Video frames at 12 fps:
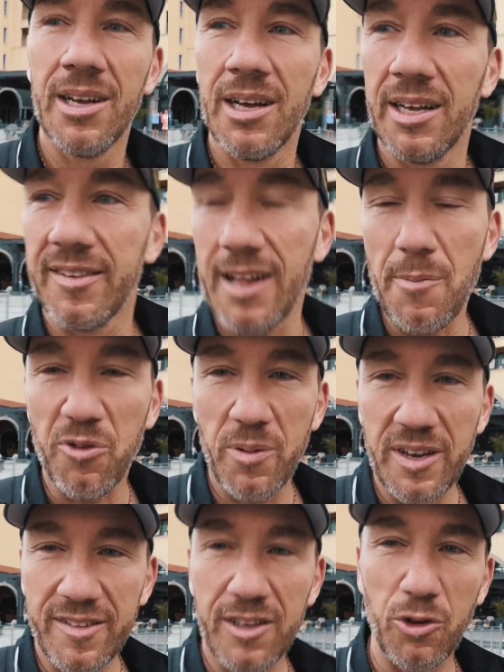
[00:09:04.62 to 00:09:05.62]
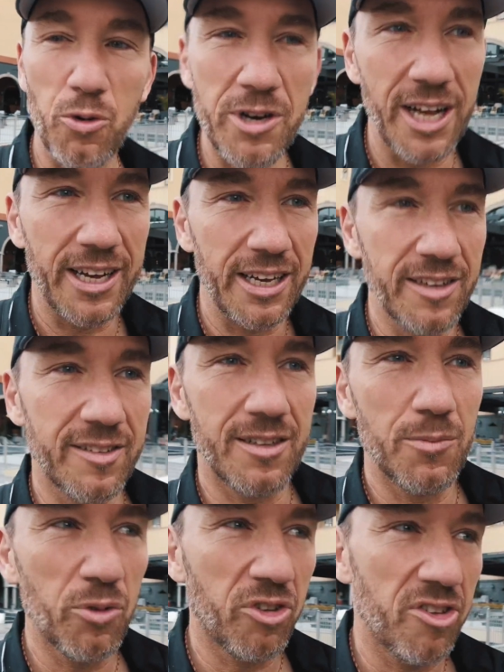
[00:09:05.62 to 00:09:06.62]
Selbst wenn du es nicht runterkriegst, ne,
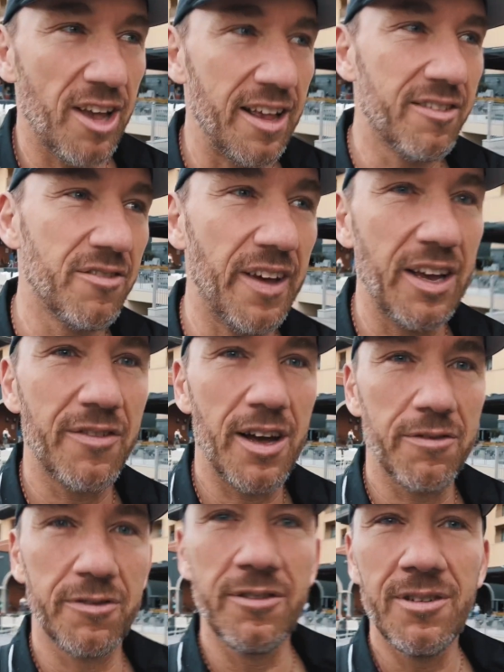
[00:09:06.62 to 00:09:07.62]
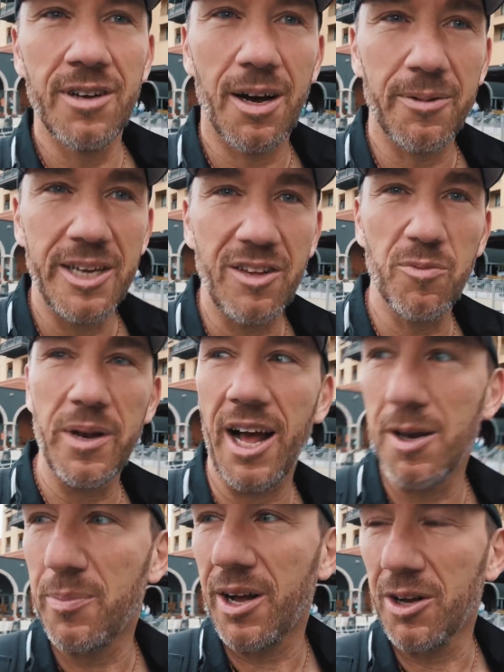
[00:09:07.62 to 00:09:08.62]
musst du das Essen wegwerfen, aber nichts mit
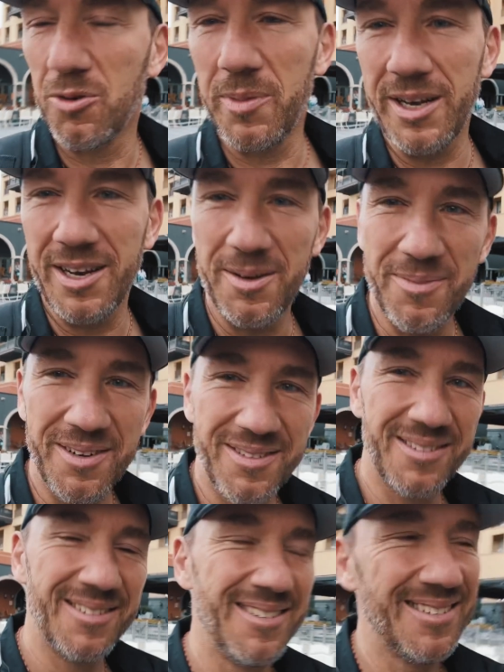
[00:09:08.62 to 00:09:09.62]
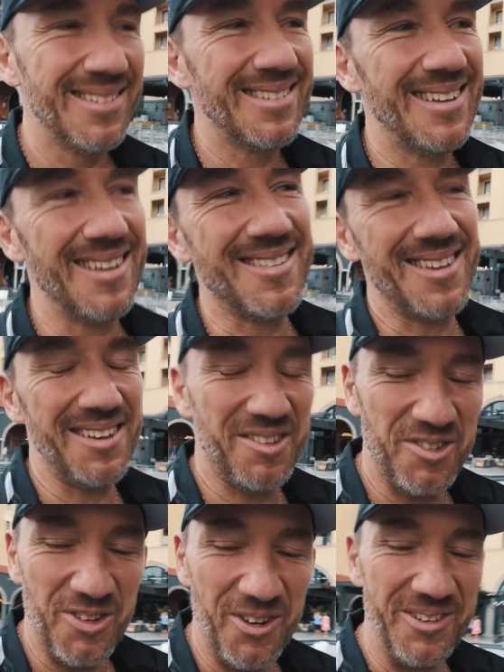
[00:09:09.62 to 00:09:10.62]
einpacken und mitnehmen. Das ist
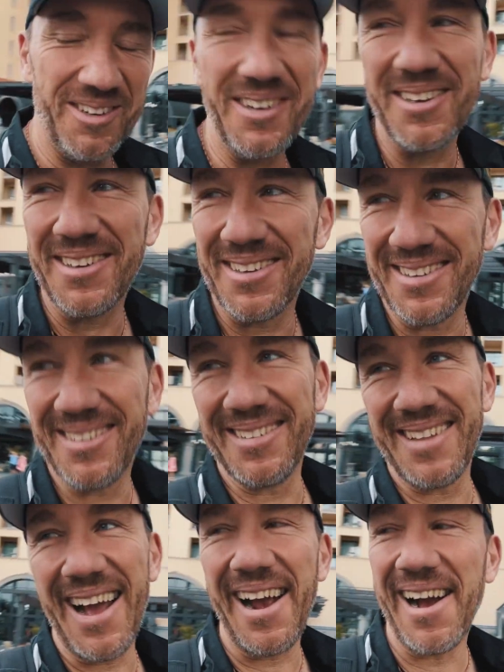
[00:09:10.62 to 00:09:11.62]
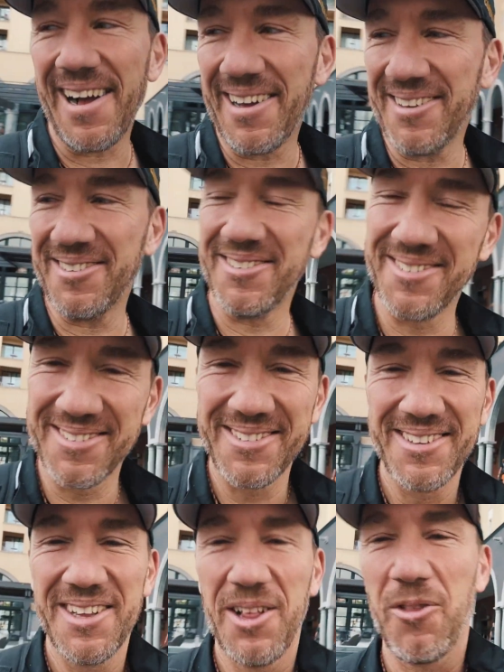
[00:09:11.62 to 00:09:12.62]
schon, äh, naja,
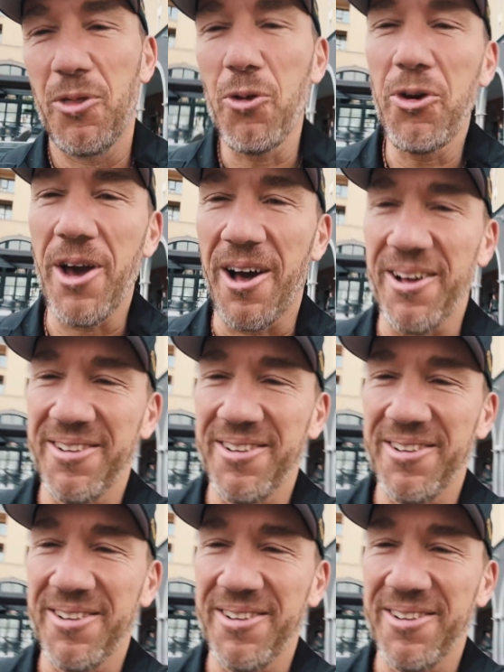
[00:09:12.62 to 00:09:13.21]
naja.